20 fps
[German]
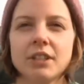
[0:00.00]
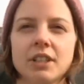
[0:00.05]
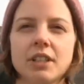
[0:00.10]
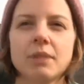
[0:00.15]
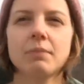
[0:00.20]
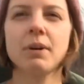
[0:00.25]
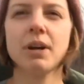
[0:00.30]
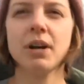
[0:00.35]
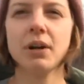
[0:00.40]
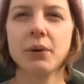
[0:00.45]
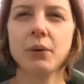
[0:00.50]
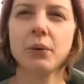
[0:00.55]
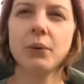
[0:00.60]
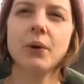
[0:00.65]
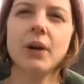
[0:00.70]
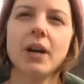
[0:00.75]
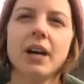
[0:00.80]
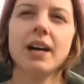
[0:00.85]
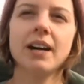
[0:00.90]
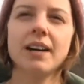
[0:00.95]
wird immer
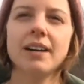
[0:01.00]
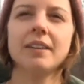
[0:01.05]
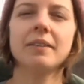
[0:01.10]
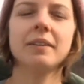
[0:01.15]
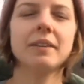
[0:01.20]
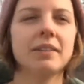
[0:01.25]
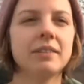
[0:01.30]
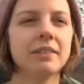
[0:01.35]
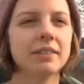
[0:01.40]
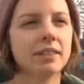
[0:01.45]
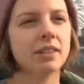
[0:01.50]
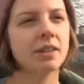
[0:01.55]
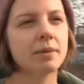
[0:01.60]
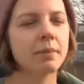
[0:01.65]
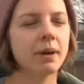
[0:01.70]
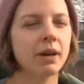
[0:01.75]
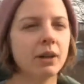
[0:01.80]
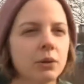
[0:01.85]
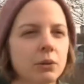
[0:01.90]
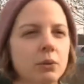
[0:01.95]
höher,
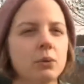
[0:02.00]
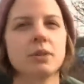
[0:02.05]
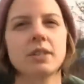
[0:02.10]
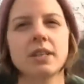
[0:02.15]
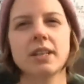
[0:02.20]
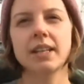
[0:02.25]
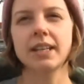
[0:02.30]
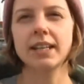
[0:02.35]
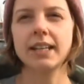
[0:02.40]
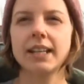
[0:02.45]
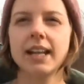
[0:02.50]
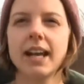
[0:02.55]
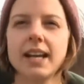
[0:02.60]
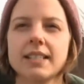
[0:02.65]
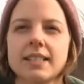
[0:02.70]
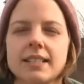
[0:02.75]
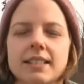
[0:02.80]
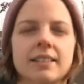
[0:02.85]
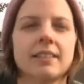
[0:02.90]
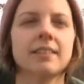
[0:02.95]
immer größere
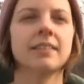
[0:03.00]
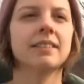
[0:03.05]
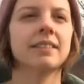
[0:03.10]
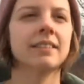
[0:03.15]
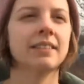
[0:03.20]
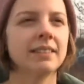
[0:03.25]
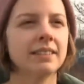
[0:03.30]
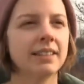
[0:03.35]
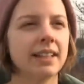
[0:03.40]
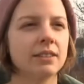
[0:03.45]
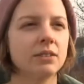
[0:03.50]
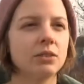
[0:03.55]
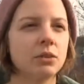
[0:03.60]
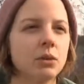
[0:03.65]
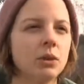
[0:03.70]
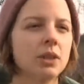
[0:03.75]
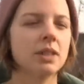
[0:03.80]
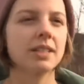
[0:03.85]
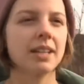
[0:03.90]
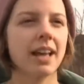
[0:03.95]
Klassen. Der
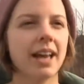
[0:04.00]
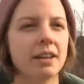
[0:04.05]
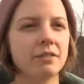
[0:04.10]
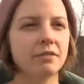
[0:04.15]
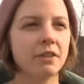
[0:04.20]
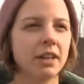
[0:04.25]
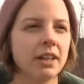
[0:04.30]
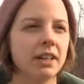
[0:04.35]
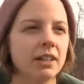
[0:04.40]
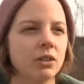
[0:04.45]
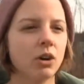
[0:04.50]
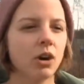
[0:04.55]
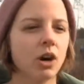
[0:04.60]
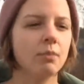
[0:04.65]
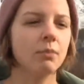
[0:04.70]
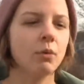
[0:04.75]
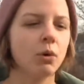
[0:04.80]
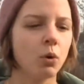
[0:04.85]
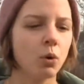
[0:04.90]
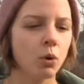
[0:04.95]
Druck ist einfach
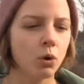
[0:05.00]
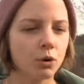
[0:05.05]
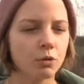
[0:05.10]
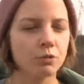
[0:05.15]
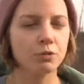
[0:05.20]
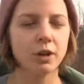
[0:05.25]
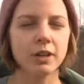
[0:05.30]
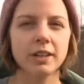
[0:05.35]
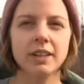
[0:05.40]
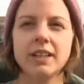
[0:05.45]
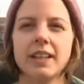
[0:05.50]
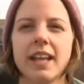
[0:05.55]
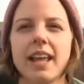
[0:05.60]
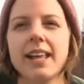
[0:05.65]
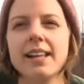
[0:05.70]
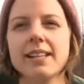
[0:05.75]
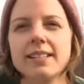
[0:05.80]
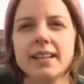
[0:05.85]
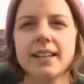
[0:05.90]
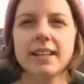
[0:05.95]
enorm hoch von den
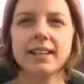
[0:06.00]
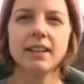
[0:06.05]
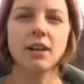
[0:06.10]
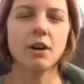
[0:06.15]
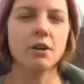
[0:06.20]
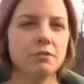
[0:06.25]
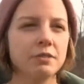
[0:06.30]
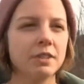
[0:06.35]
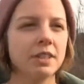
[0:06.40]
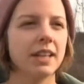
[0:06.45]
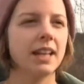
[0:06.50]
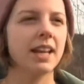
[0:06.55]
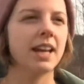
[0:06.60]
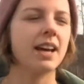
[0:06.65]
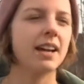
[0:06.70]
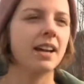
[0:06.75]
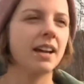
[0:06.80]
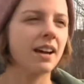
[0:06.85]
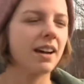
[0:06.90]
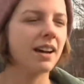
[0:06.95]
Eltern auf die
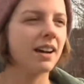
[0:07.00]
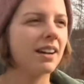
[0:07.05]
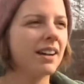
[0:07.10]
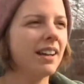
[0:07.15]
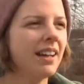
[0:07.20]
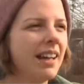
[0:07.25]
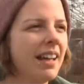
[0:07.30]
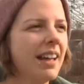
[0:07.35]
Lehrer.